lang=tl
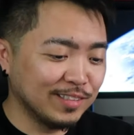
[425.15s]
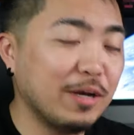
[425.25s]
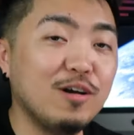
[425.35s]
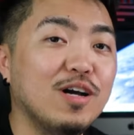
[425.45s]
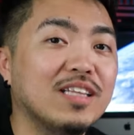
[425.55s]

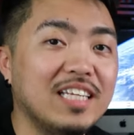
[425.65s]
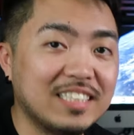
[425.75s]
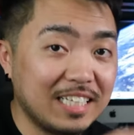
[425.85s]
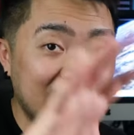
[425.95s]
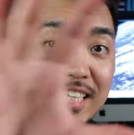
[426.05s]
Pero, at
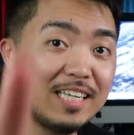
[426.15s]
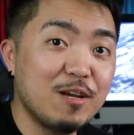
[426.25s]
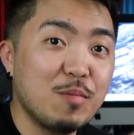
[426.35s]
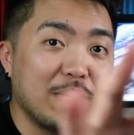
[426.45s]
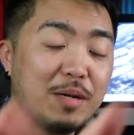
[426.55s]
least,
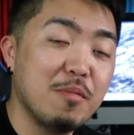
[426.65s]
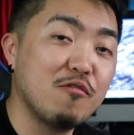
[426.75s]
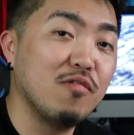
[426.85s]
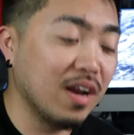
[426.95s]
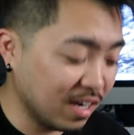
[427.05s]
tinatry ko pa rin
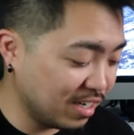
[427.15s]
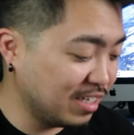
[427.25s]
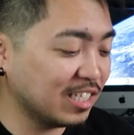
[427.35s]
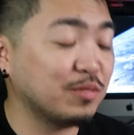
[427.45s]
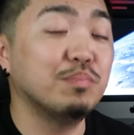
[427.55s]
mag-vlog
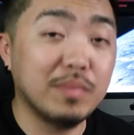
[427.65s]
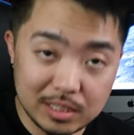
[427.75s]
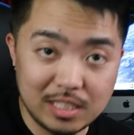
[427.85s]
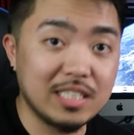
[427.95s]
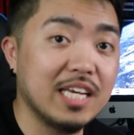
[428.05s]
as
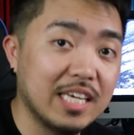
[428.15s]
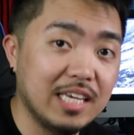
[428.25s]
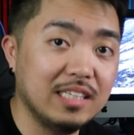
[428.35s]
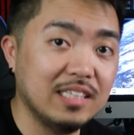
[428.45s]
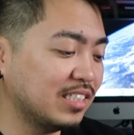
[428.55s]
much as I can.